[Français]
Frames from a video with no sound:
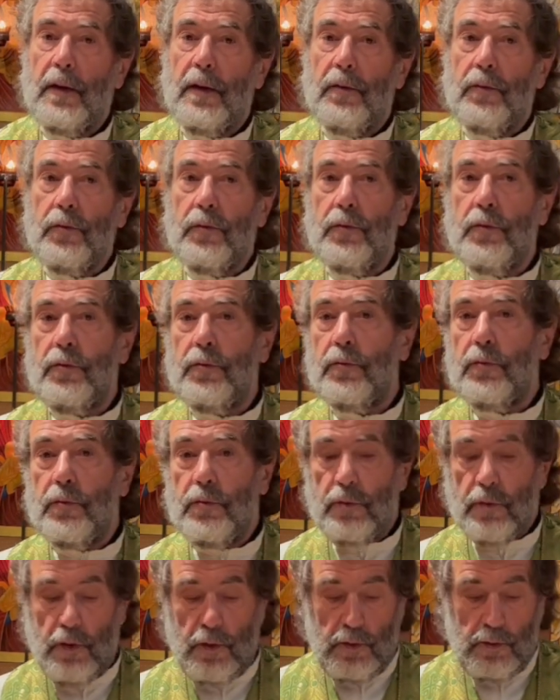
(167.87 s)

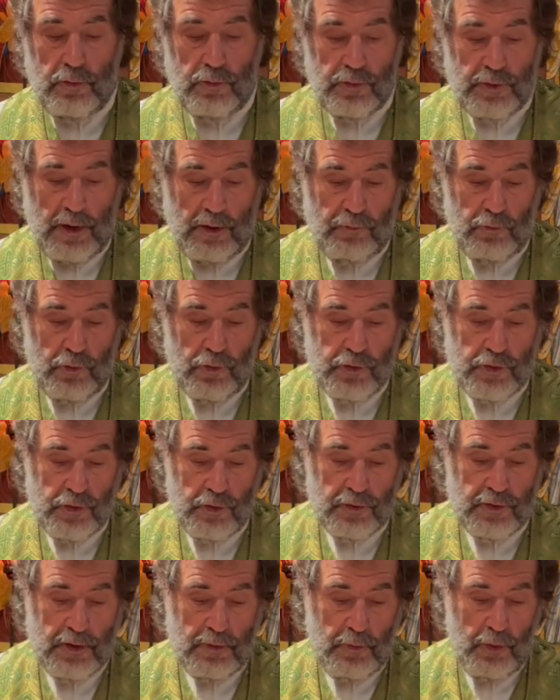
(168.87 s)
où nous avons le
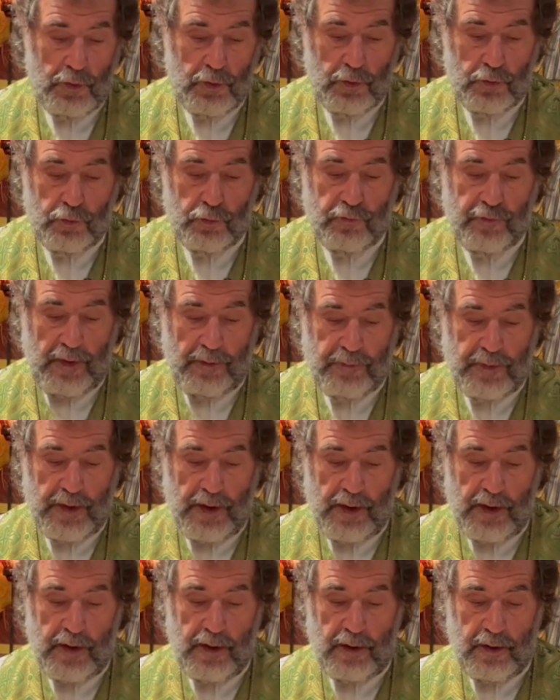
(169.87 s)
sentiment que tout va
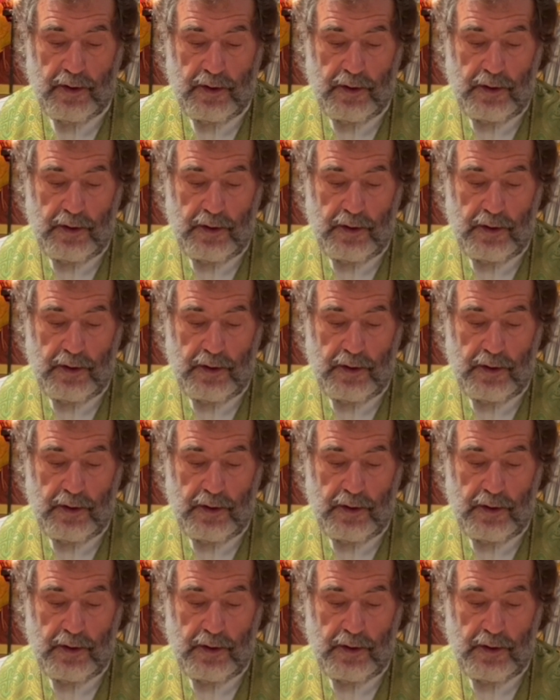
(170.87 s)
bien